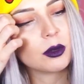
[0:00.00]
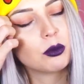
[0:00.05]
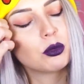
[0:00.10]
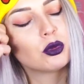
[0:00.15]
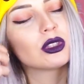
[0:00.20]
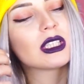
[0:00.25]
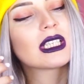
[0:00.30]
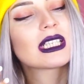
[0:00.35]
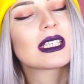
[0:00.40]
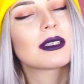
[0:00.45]
Ya
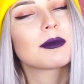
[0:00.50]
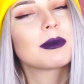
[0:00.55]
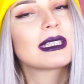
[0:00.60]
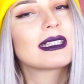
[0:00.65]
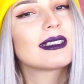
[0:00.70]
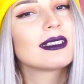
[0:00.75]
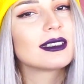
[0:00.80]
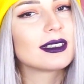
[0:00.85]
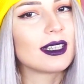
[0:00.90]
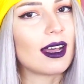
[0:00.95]
bu nasıl bir
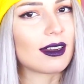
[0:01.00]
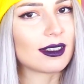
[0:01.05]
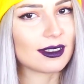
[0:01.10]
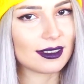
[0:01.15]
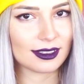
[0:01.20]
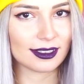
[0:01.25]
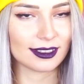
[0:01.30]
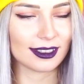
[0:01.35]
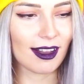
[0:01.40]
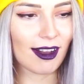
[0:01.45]

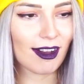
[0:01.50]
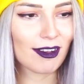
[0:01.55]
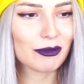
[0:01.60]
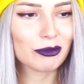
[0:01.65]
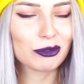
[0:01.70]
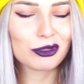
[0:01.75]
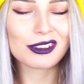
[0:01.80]
tırnaktır ya?